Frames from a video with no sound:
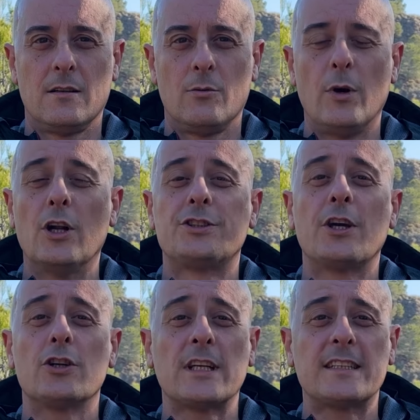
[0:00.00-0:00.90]
Bueno,
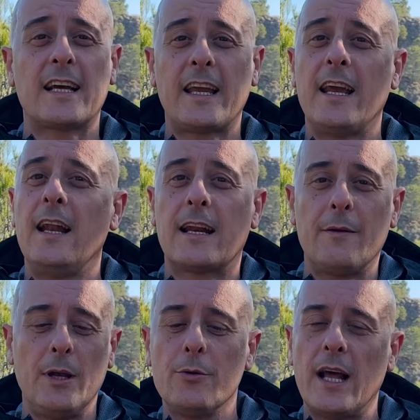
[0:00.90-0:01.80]
chicos, hasta aquí la
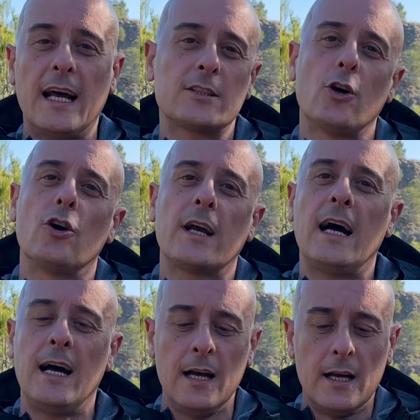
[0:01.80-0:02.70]
review de las
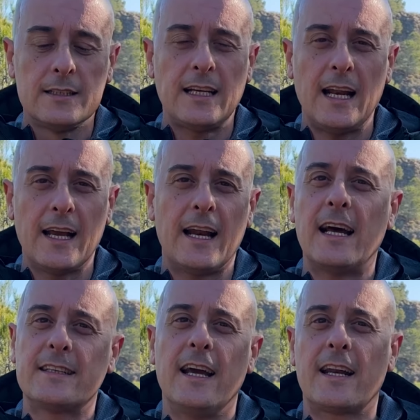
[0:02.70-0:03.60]
Hoka Challenger
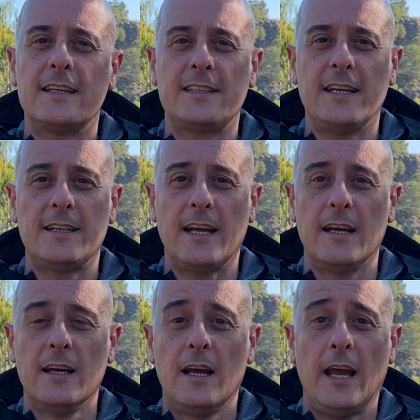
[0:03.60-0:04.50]
ATR7.
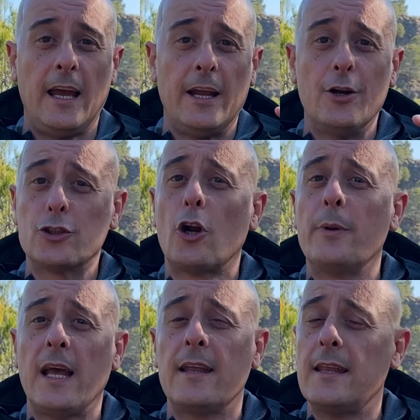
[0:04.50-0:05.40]
Eh, no os
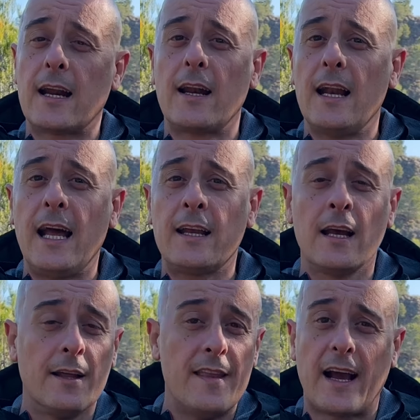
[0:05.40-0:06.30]
olvidéis de darle like,
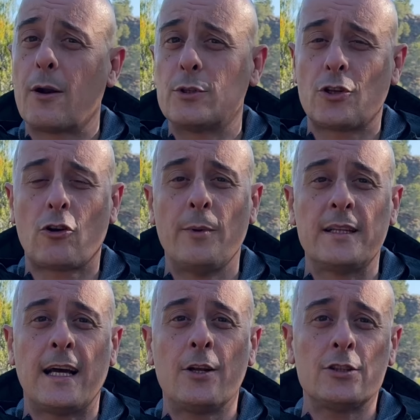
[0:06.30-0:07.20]
dejar vuestros
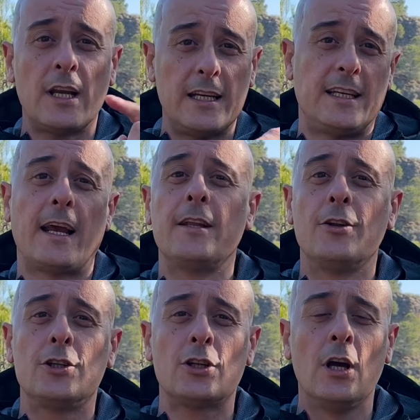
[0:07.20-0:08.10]
comentarios y
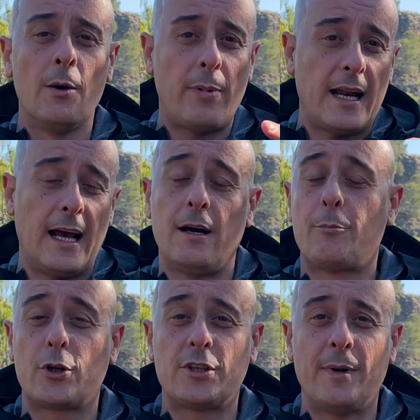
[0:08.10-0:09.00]
seguidnos para
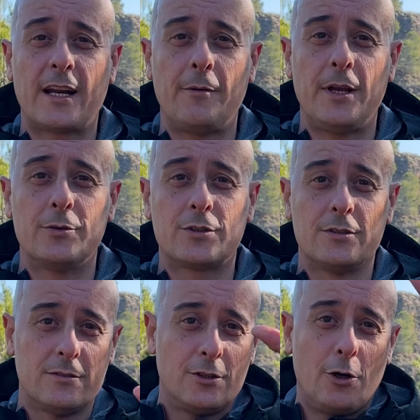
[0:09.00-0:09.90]
próximas reviews.
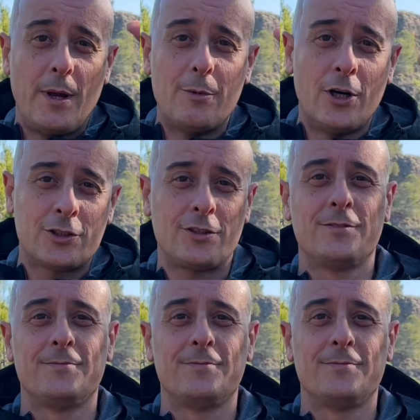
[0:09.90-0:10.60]
¡Nos vemos!